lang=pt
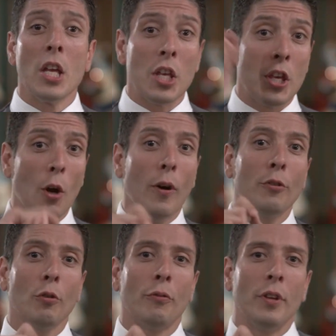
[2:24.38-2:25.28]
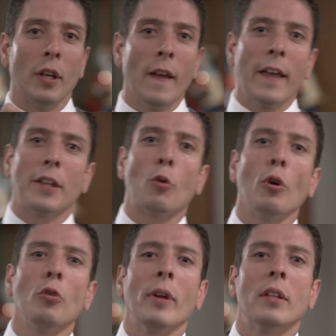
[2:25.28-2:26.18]
E eu resolvi que
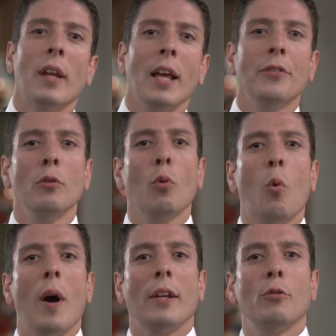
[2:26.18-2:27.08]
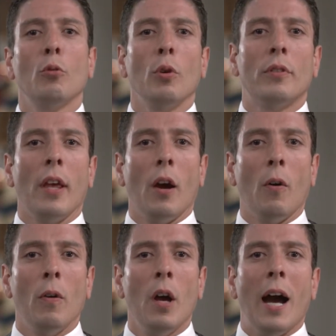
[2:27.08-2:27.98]
quando eu entrasse no quarto do
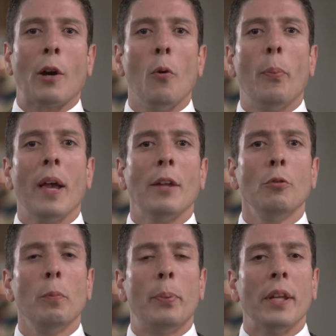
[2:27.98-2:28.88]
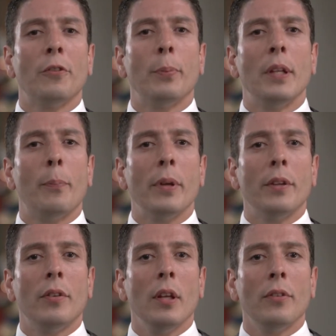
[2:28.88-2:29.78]
hotel, acompanhado do príncipe e da
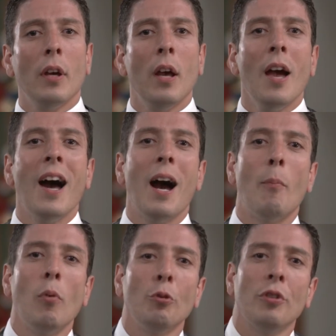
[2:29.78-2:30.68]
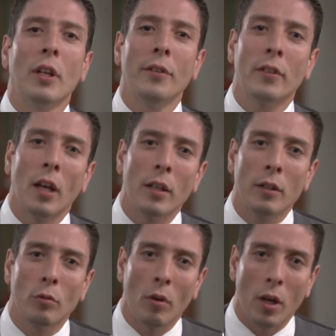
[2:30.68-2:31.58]
princesa, a música estaria
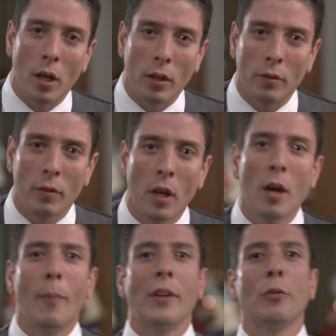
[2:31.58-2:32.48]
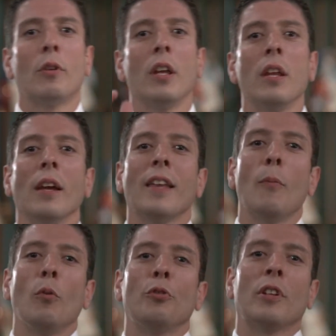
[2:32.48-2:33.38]
tocando. Mas eu queria que a
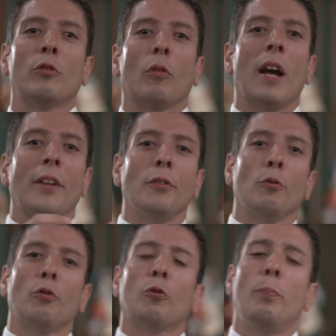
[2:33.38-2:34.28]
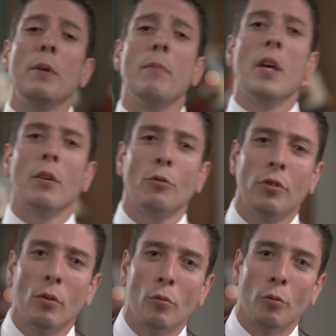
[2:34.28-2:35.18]
música tocasse nos seus primeiros
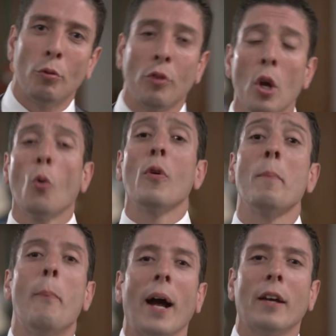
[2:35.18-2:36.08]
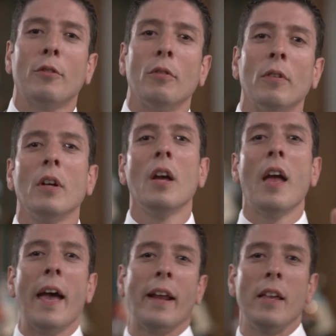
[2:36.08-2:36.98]
segundos. O impacto
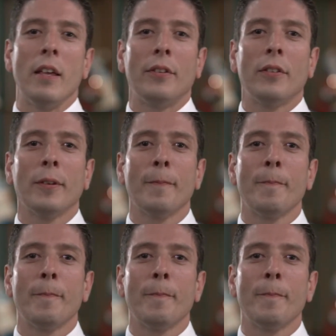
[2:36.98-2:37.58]
era esse.